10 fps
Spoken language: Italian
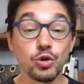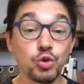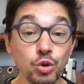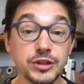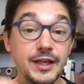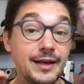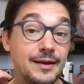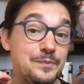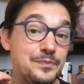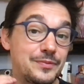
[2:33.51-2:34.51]

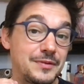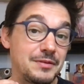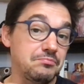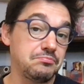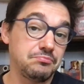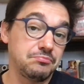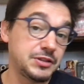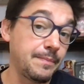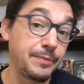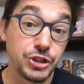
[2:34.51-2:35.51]
Tutte
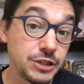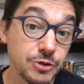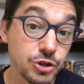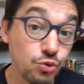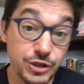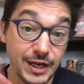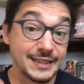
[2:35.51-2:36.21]
semplicissime scuse,